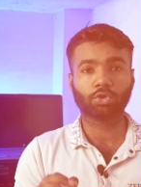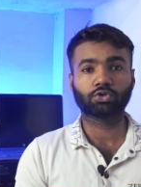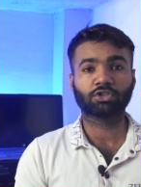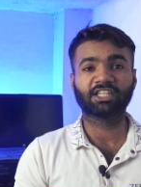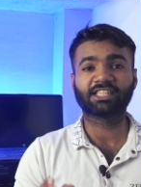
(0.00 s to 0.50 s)
तो
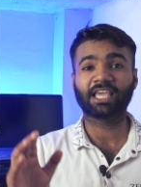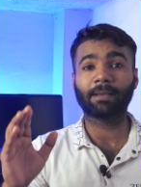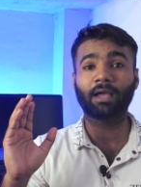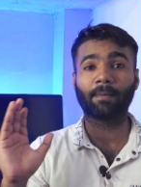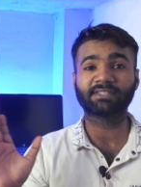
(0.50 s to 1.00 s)
दोस्तों जैसे
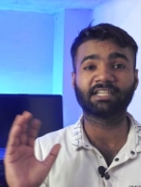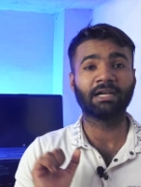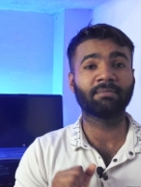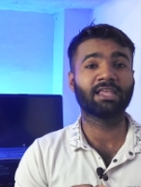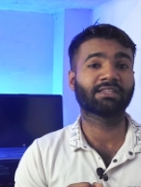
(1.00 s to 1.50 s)
कि आप यहाँ पे
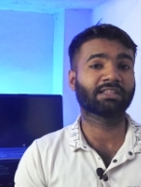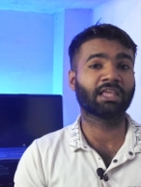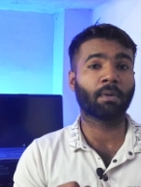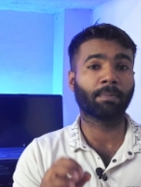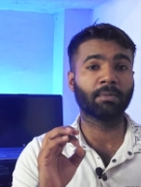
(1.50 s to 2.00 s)
साइड में देख
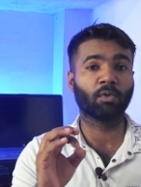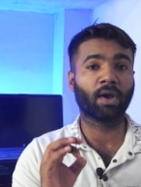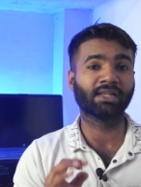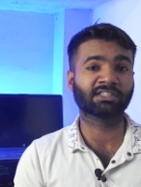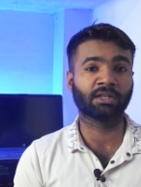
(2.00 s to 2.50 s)
सकते हैं हम अपनी
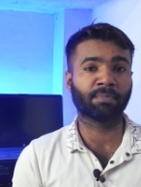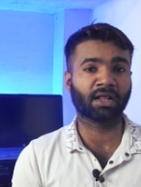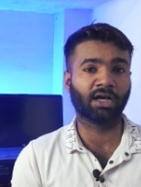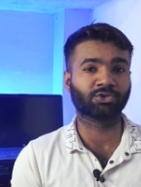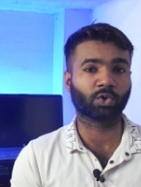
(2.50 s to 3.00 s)
मोबाइल स्क्रीन पर